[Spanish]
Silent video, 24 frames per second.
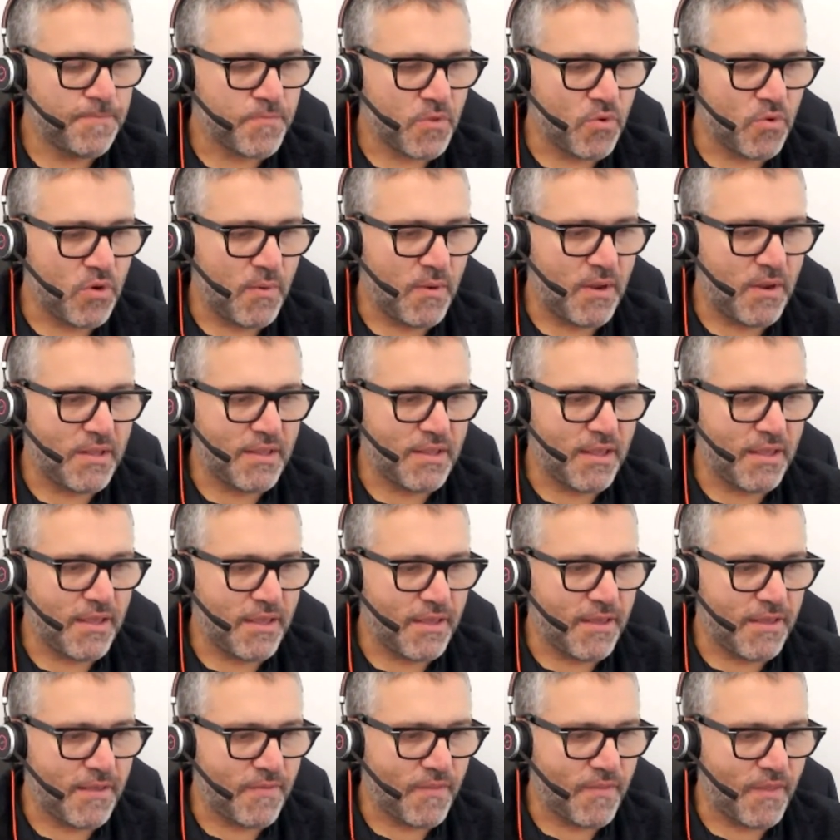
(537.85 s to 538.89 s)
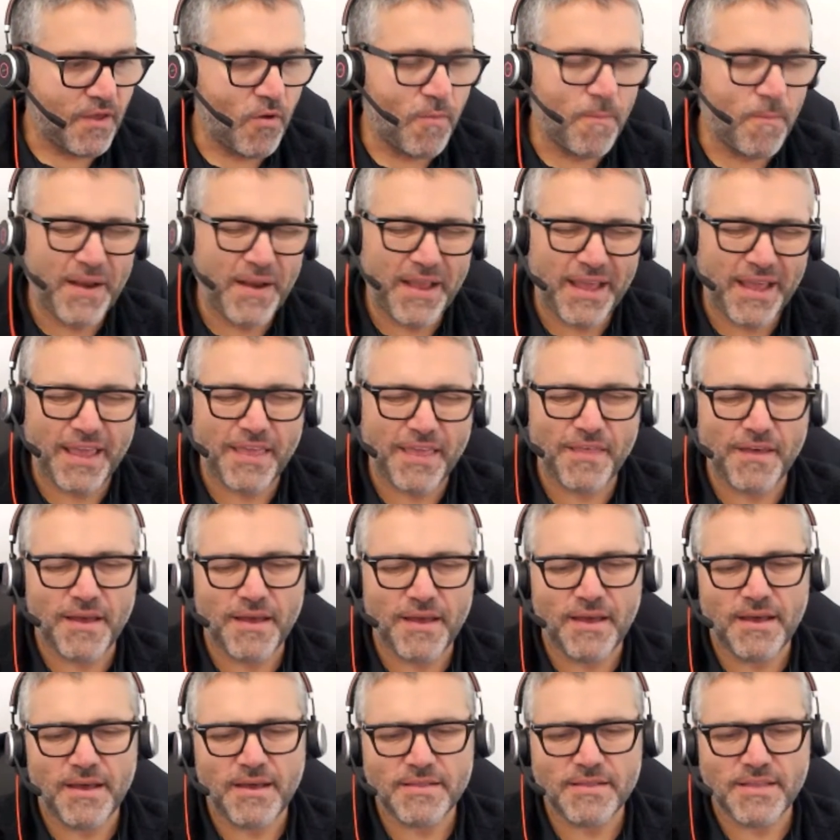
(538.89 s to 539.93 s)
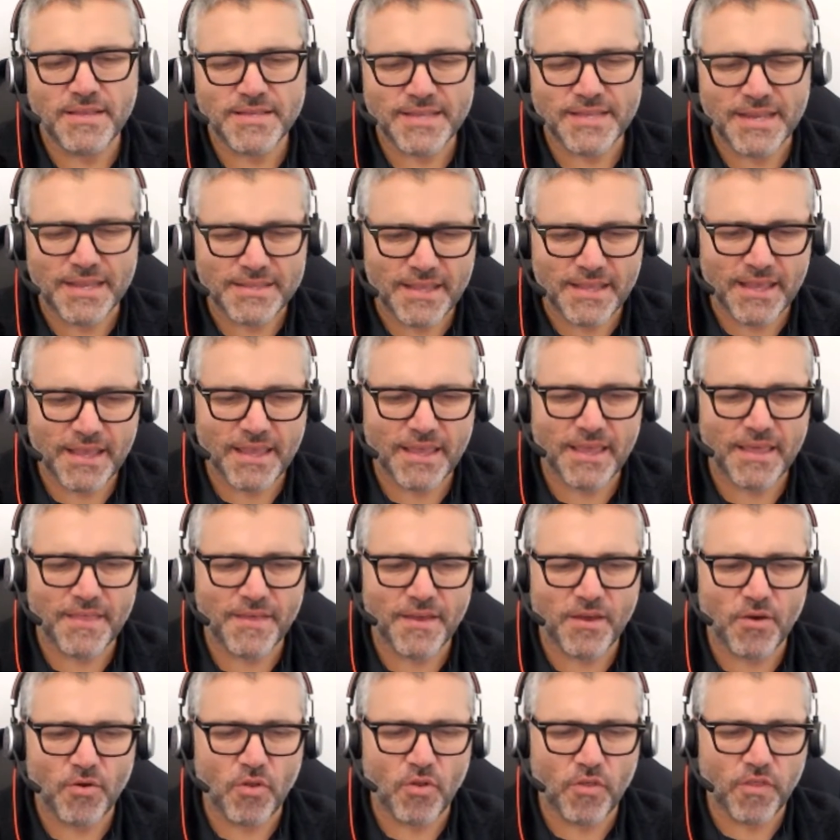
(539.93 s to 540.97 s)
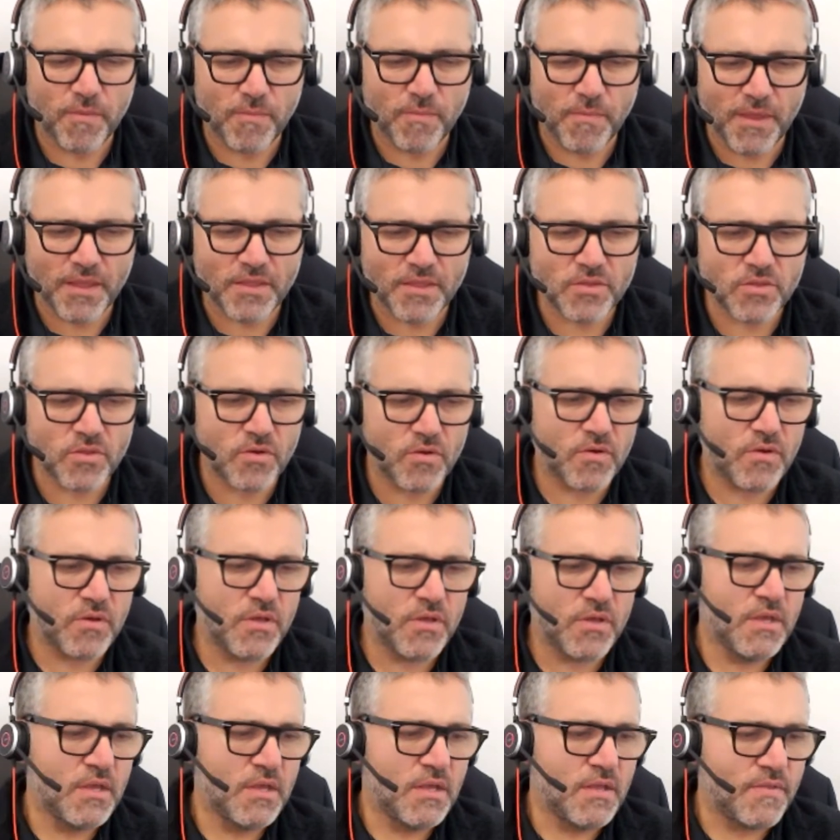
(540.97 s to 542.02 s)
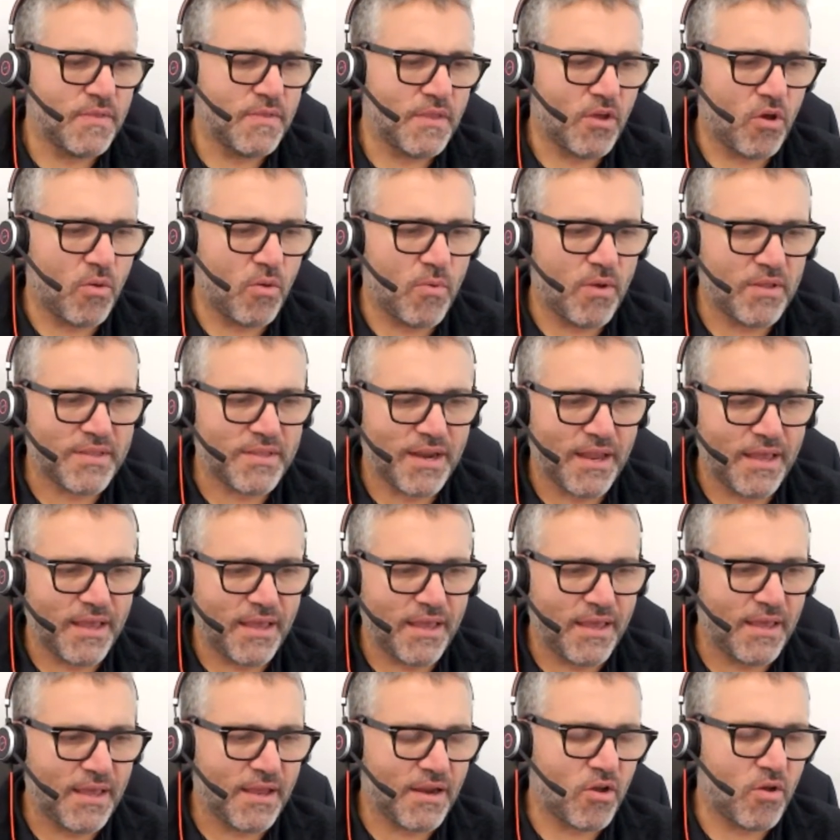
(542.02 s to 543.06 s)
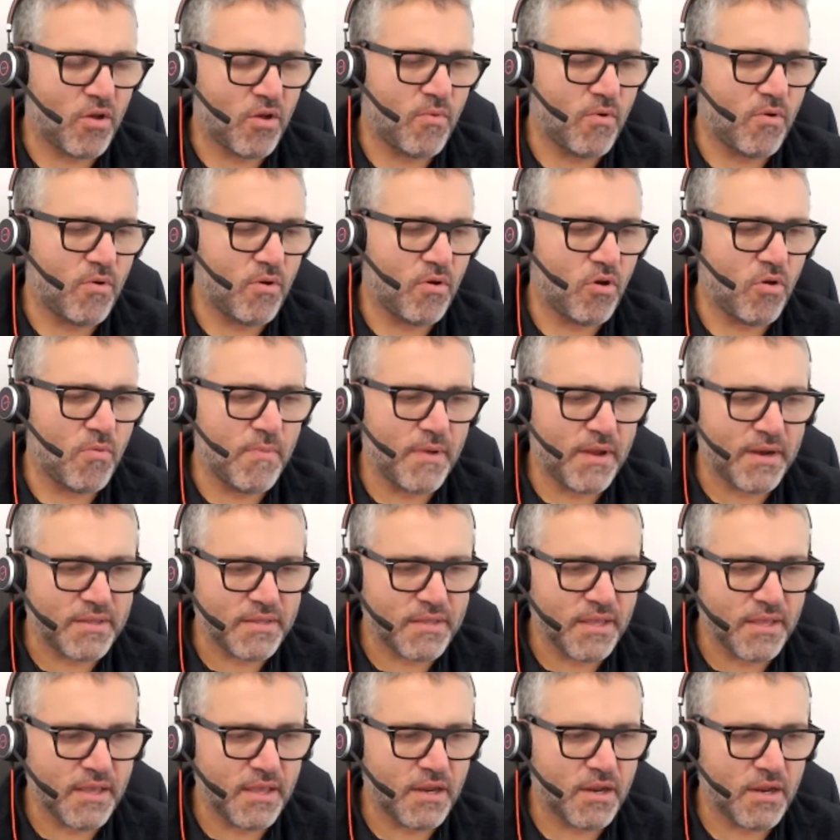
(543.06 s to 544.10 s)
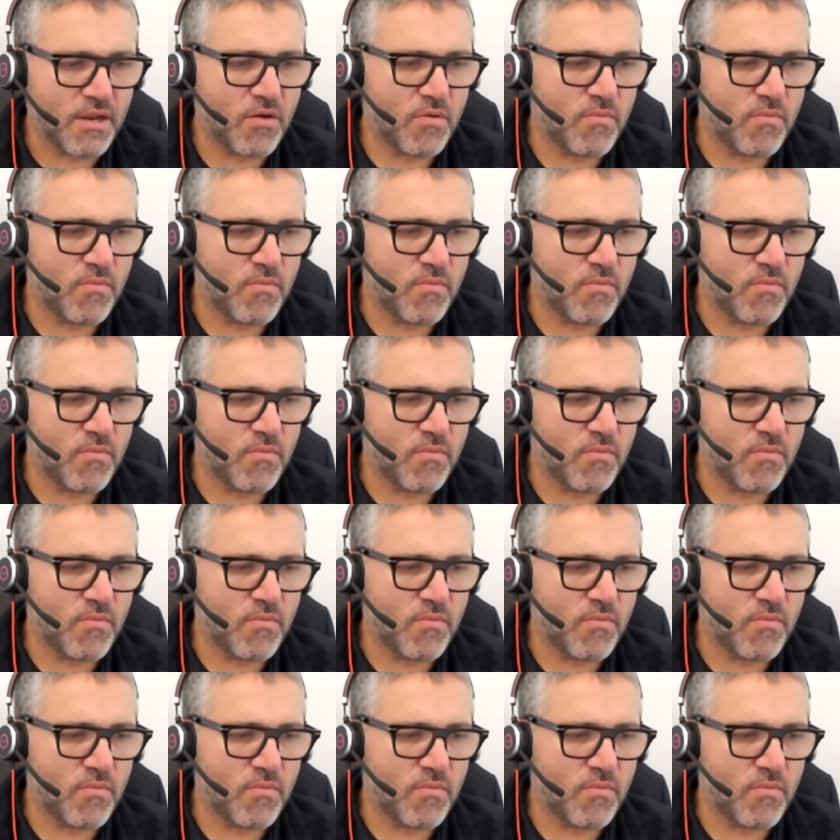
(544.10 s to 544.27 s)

Un nivel de, complejidad, de estrategia, de conocimiento, de cómo atraer, cómo convertir,